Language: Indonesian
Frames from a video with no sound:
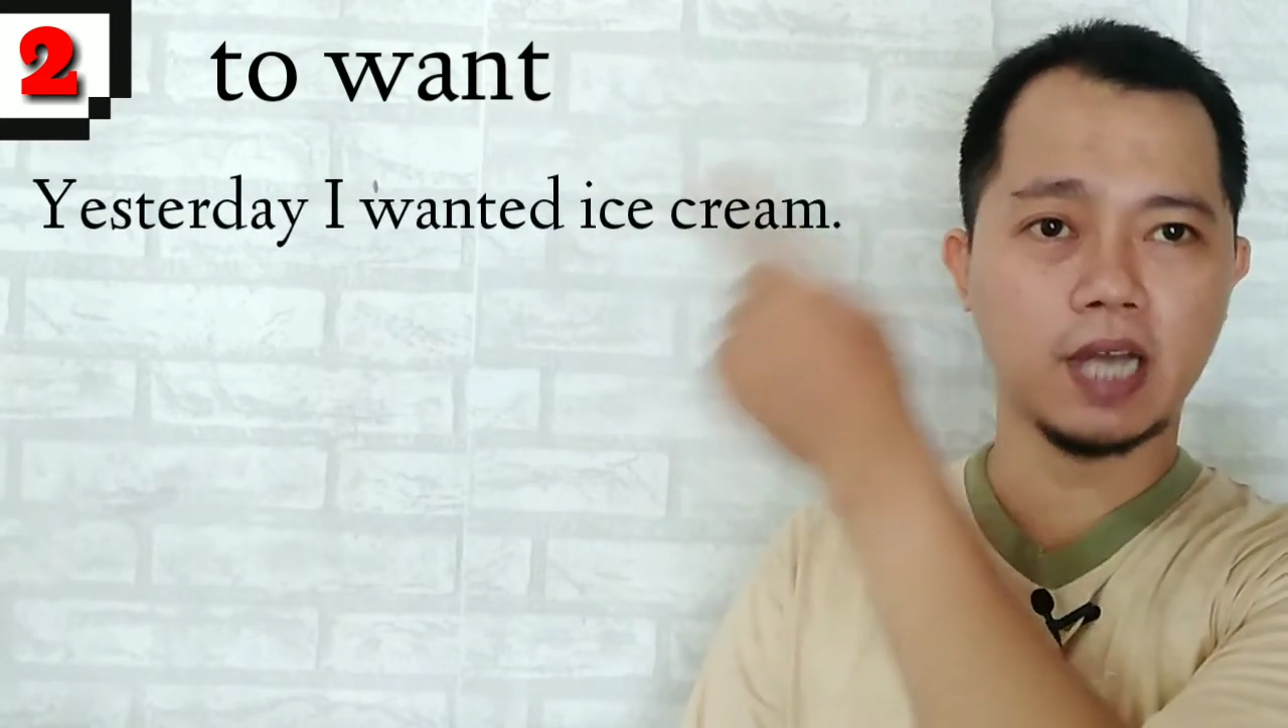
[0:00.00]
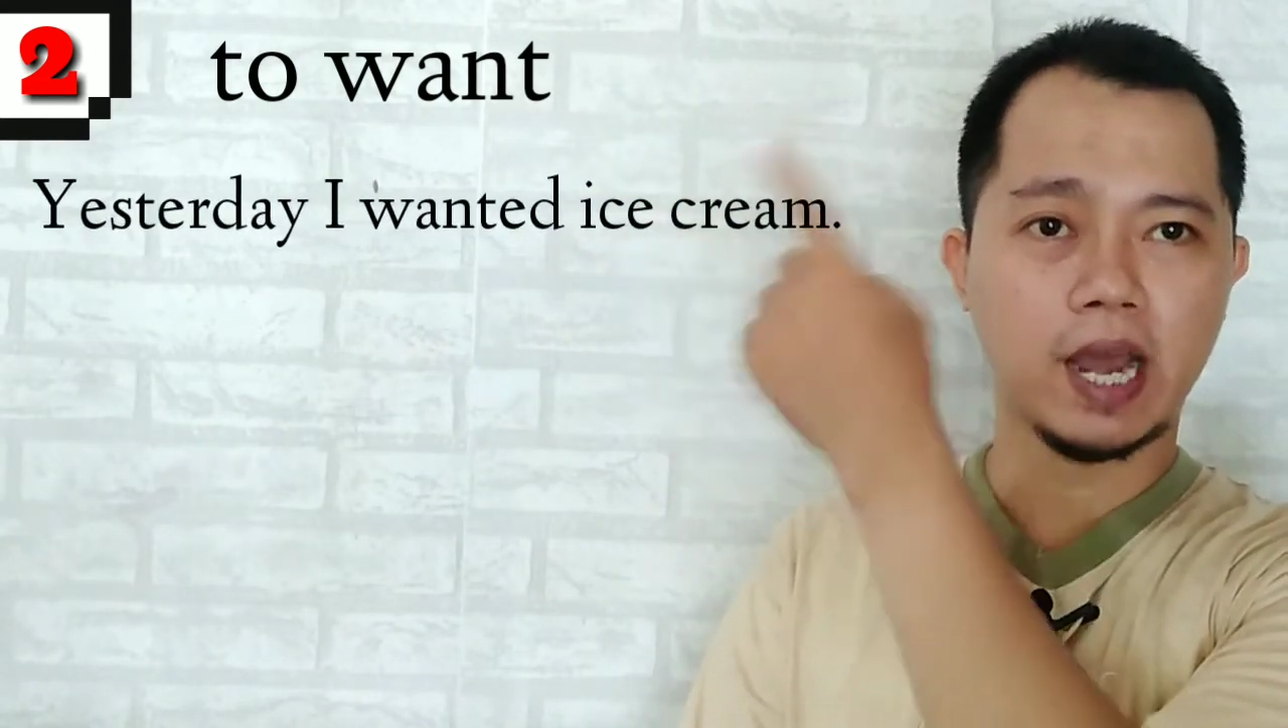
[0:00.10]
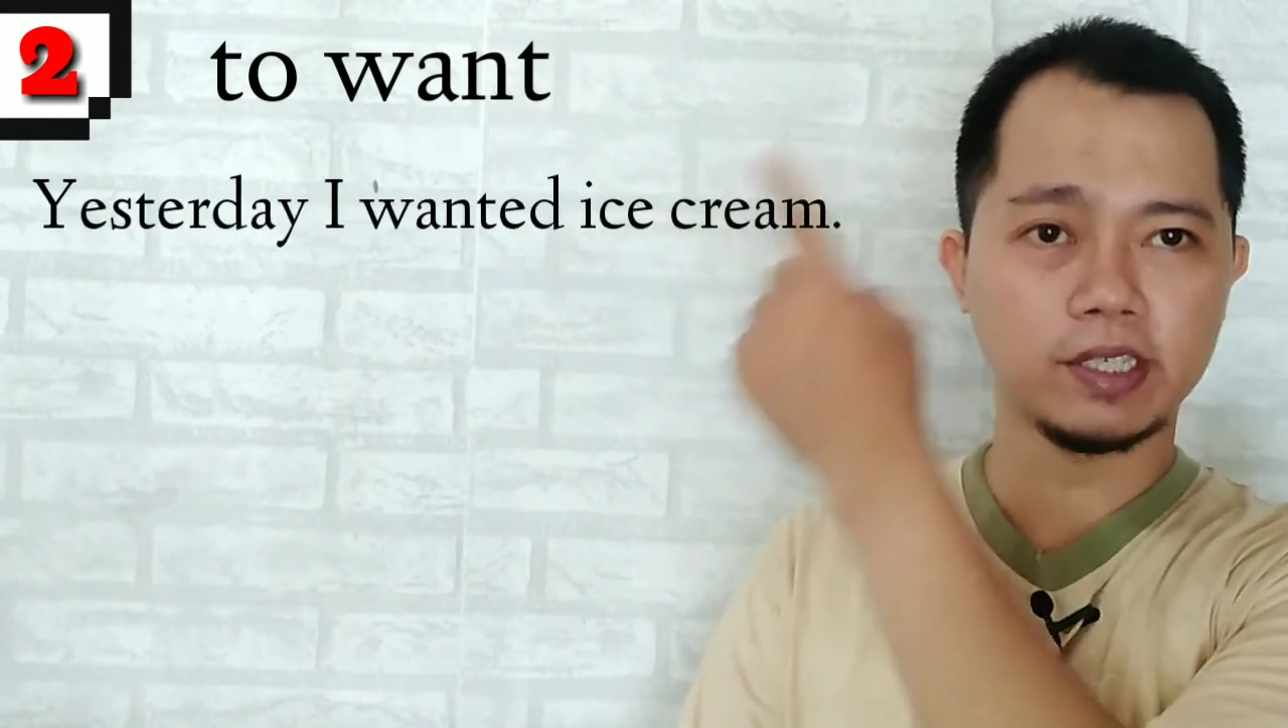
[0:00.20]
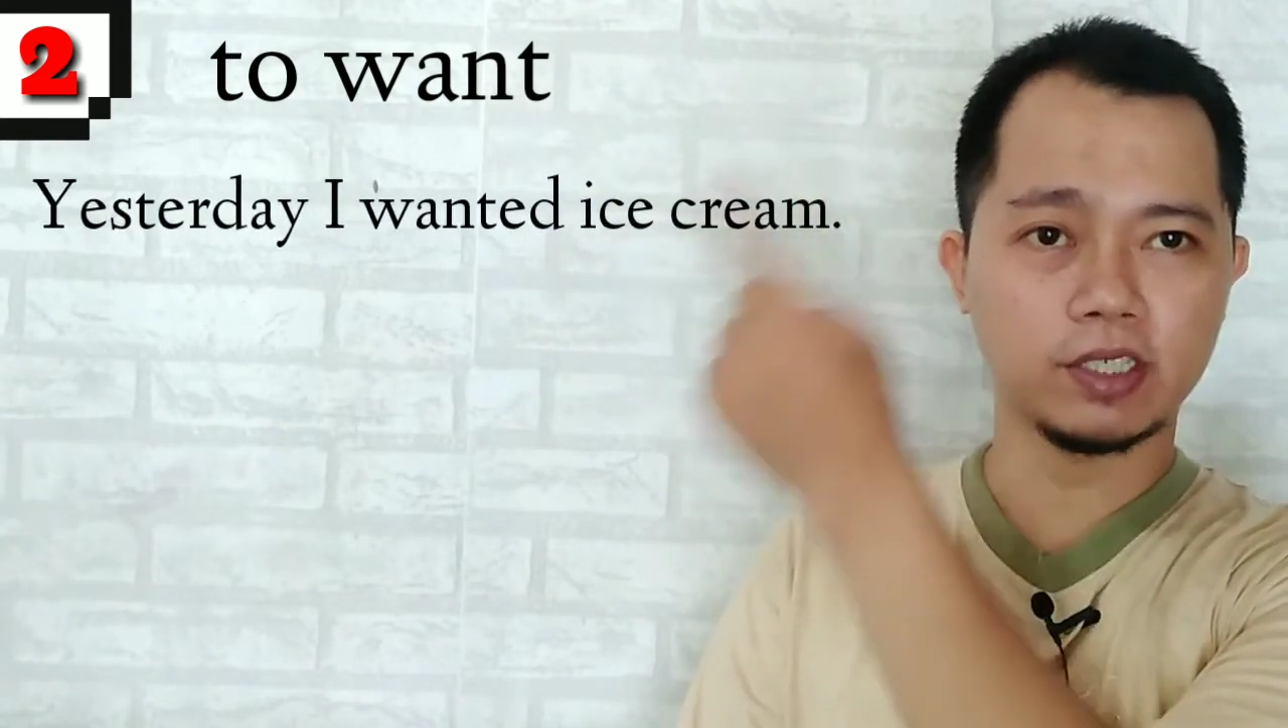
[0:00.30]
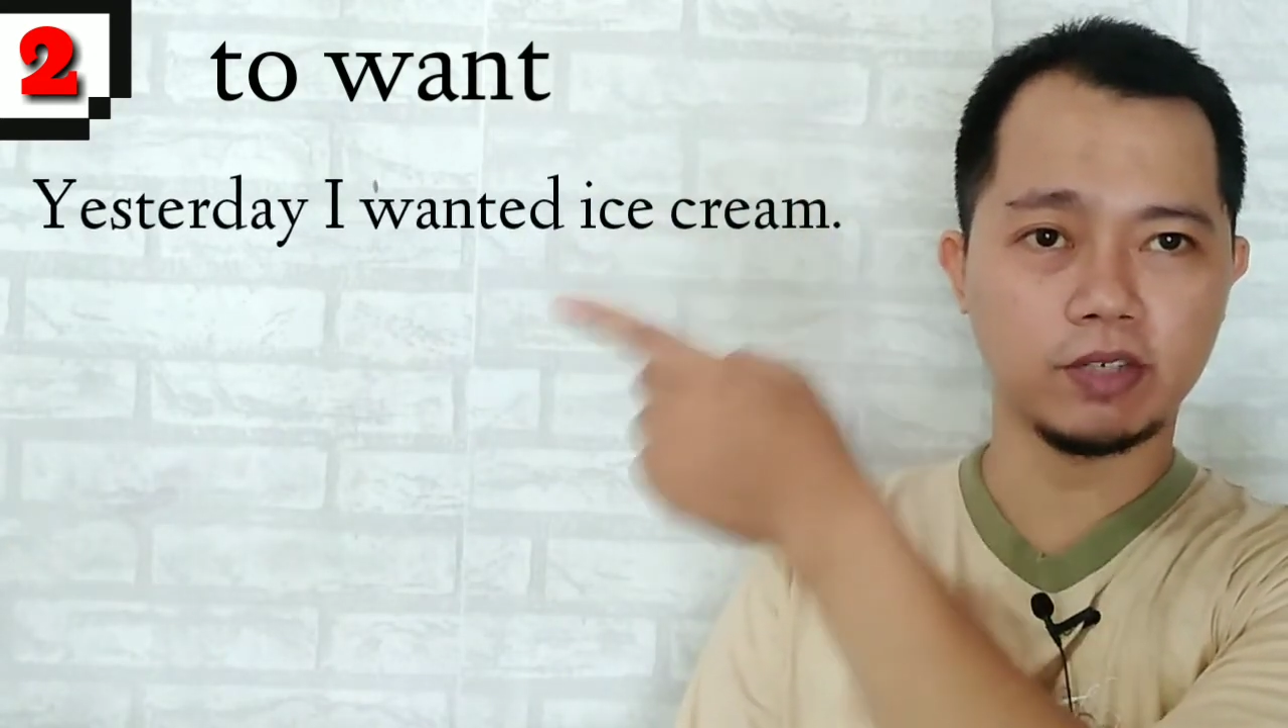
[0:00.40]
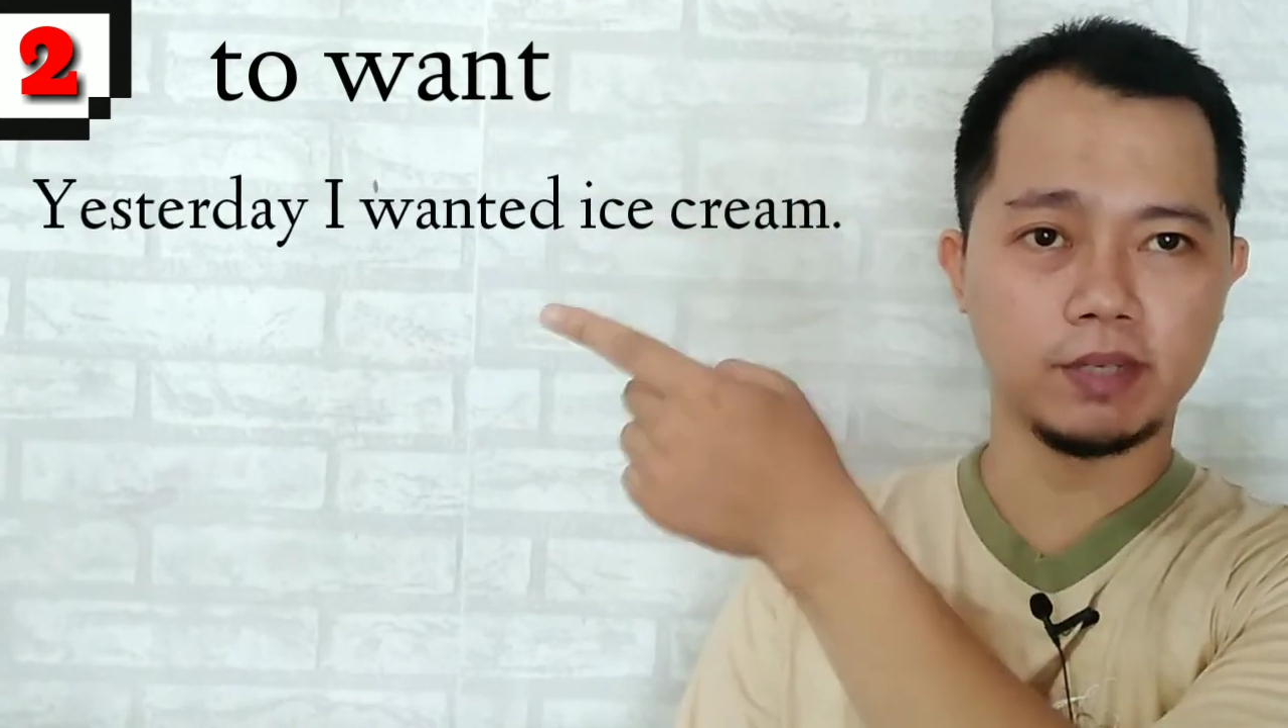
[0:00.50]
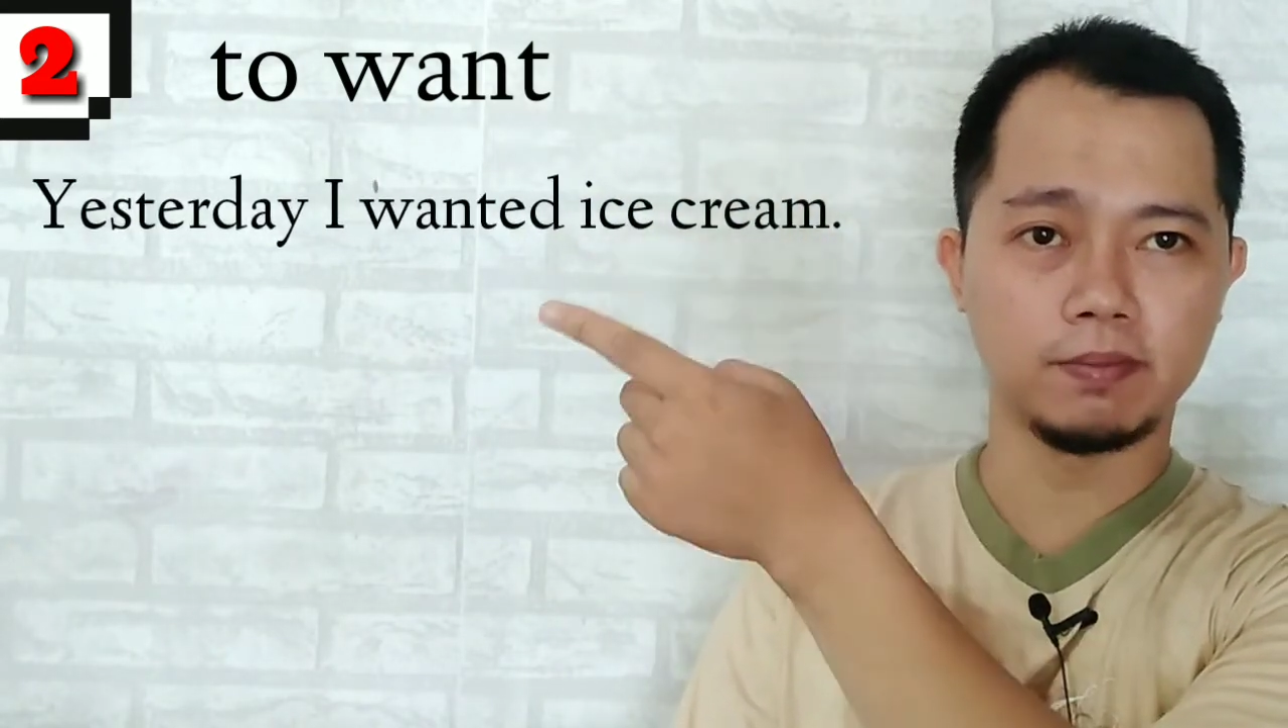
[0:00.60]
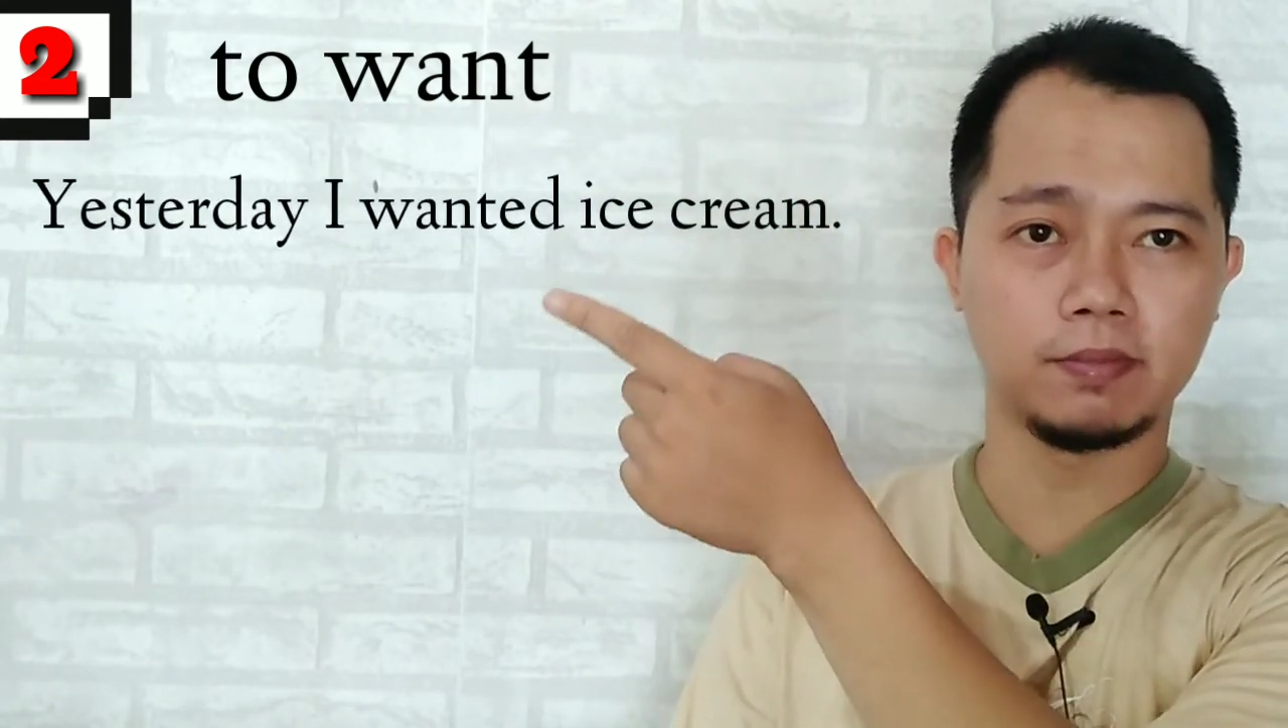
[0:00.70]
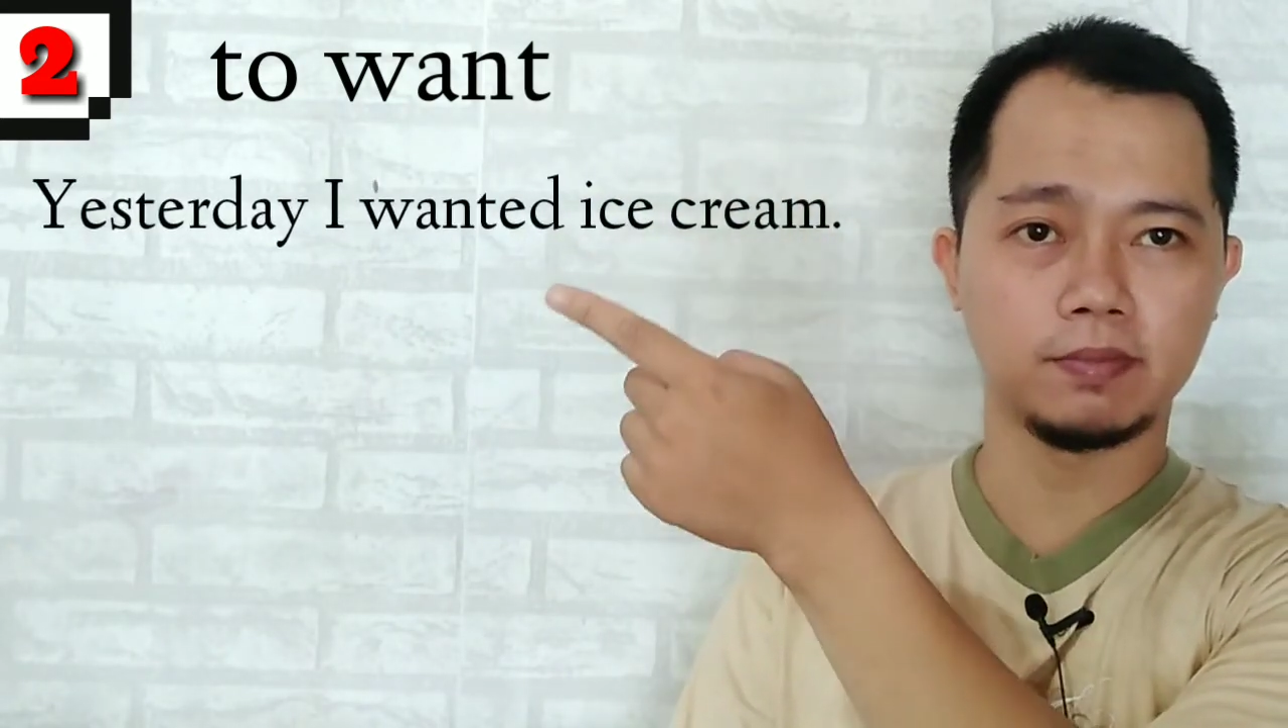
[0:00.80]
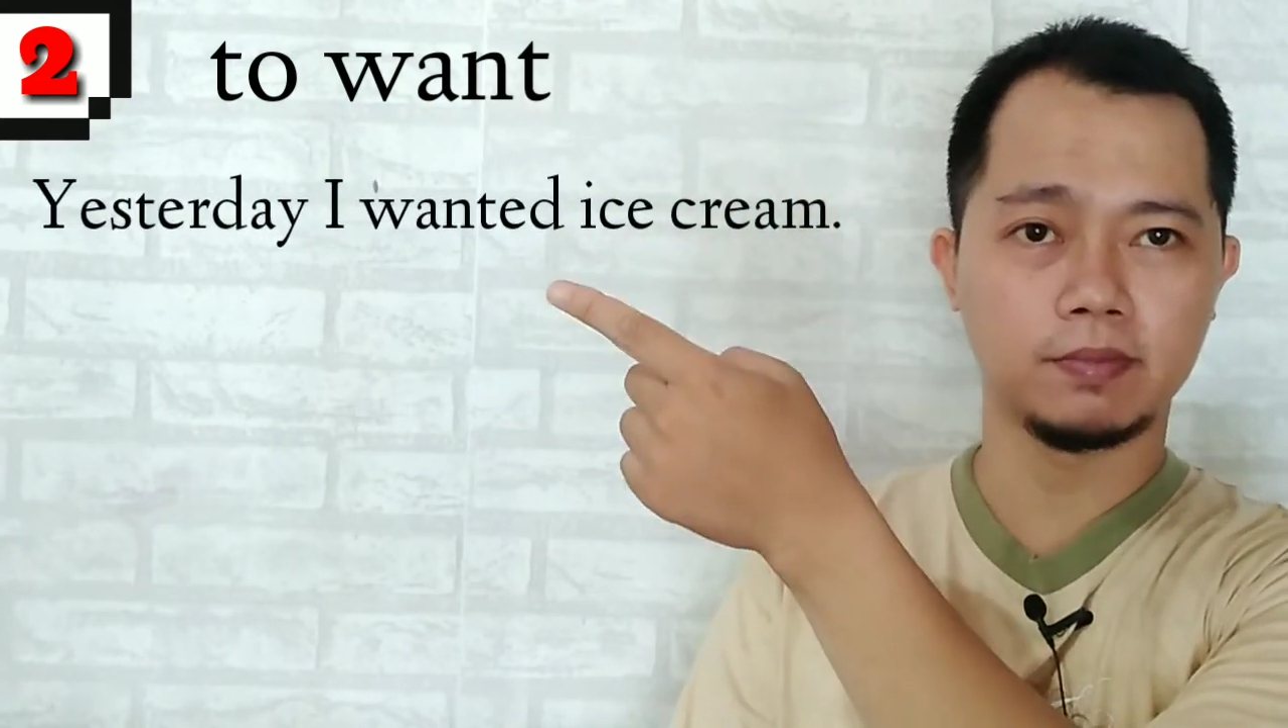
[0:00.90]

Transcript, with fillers: ice cream.